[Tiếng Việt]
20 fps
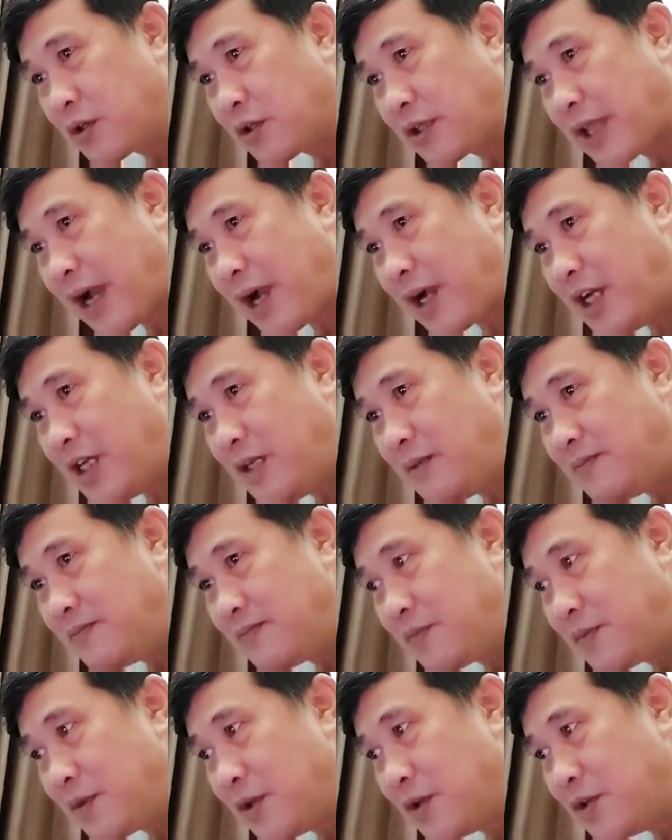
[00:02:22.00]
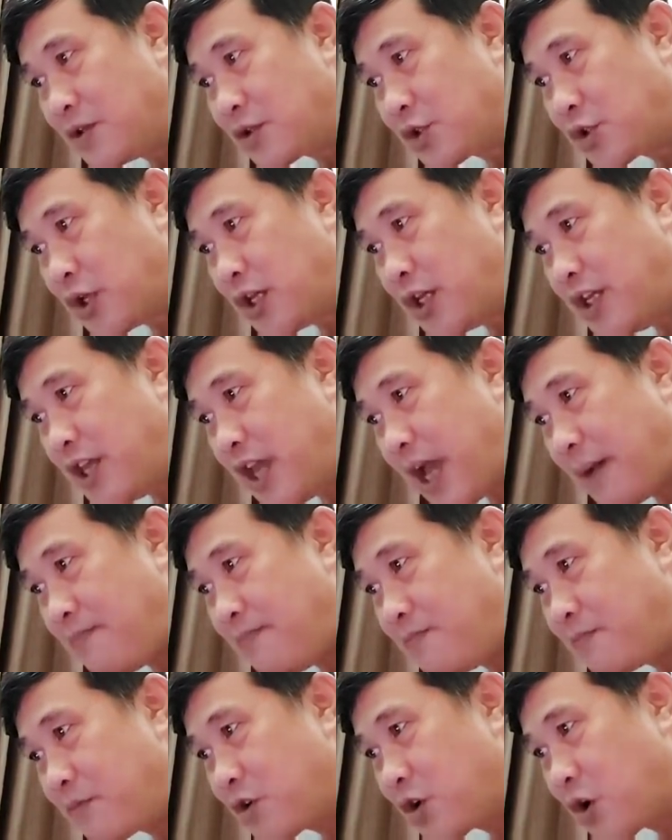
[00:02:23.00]
tăng ích, suy giảm
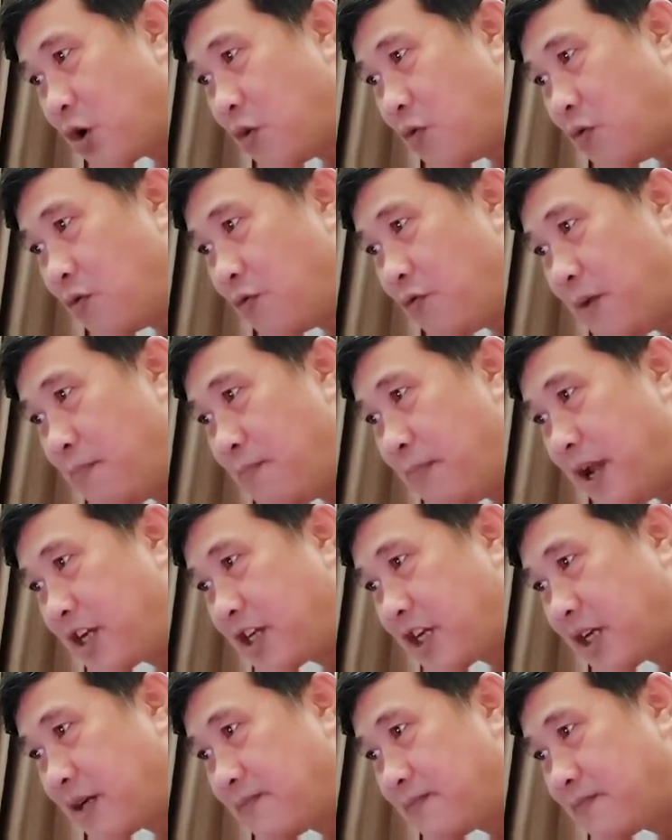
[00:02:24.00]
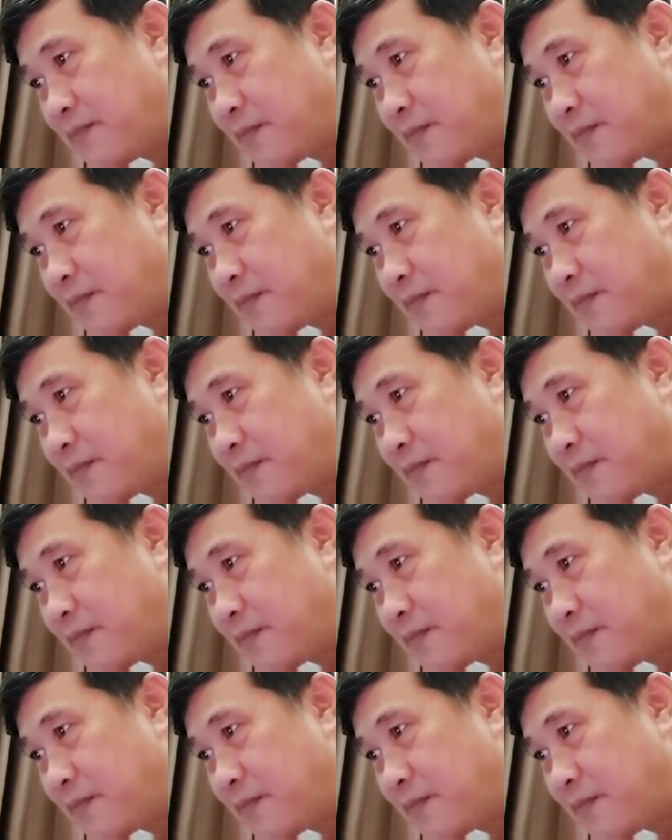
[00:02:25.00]
cùng với mê trận.